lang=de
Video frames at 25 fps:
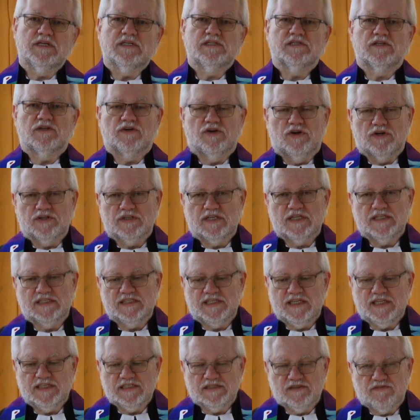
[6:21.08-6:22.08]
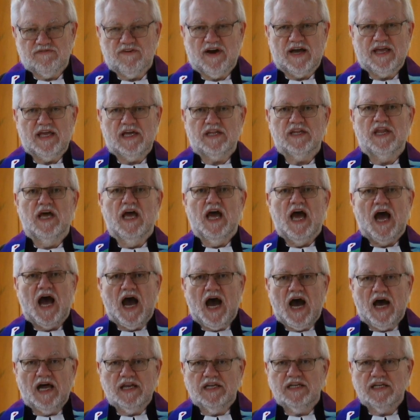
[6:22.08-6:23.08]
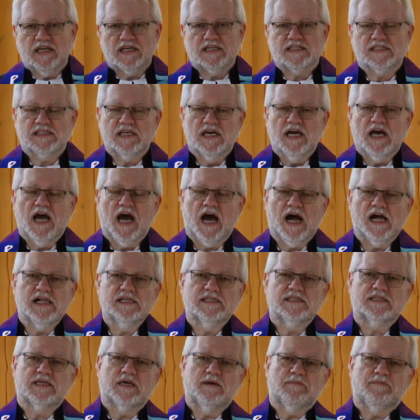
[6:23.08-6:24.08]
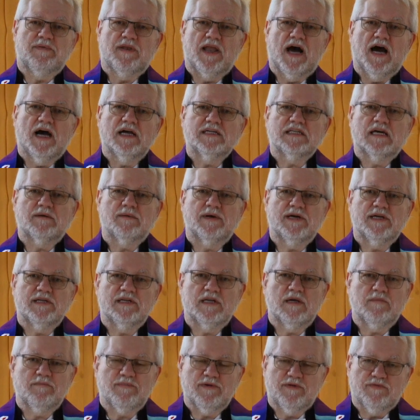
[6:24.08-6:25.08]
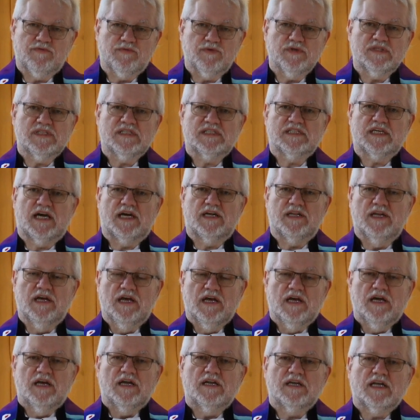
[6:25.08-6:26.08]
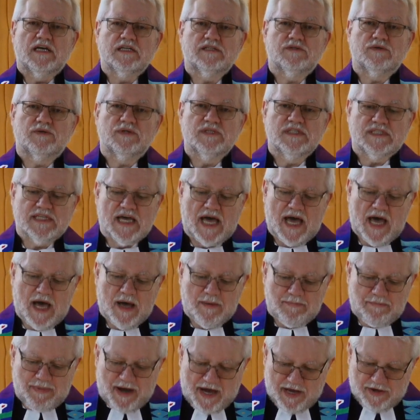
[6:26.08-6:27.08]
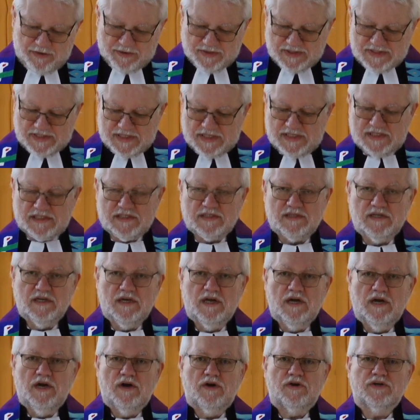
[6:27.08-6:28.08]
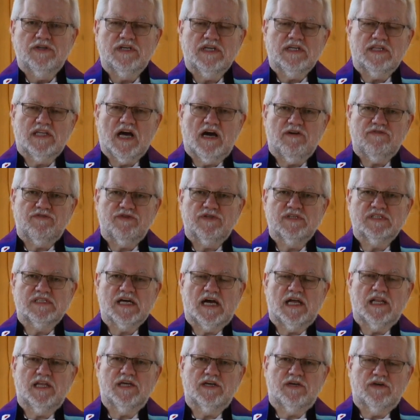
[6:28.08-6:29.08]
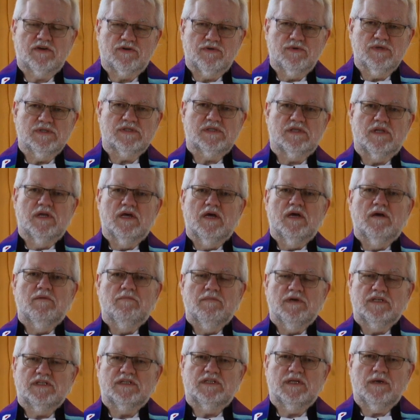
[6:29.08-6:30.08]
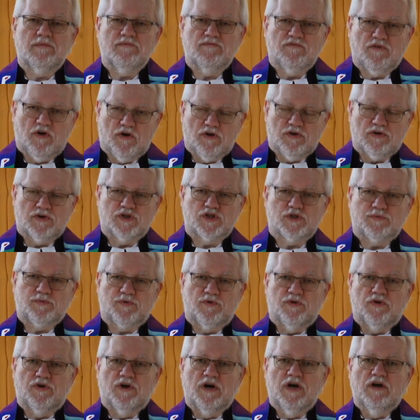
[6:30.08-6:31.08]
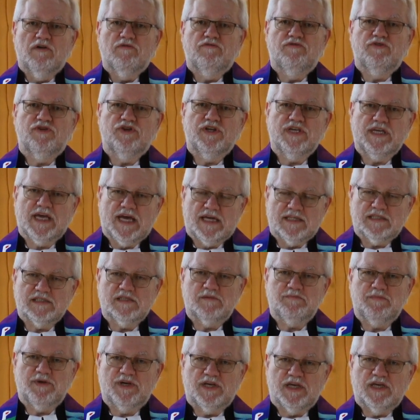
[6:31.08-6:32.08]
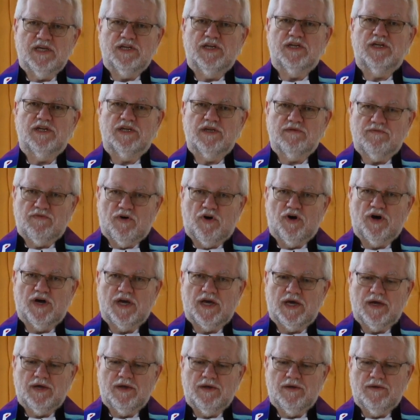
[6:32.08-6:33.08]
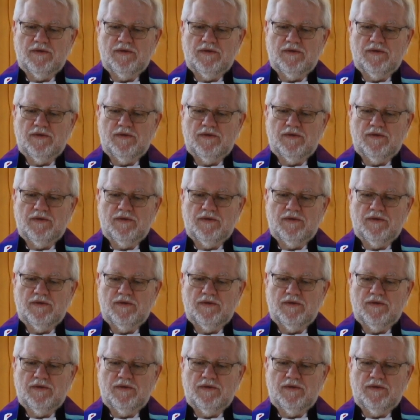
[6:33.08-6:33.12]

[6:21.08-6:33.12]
diesen Gottesdienst feiern, anders als geplant, aber in dem Bewusstsein, dass unser Herr bei uns ist. Und ich darf uns alle grüßen mit dem Wochenspruch für die jetzt beginnende Woche.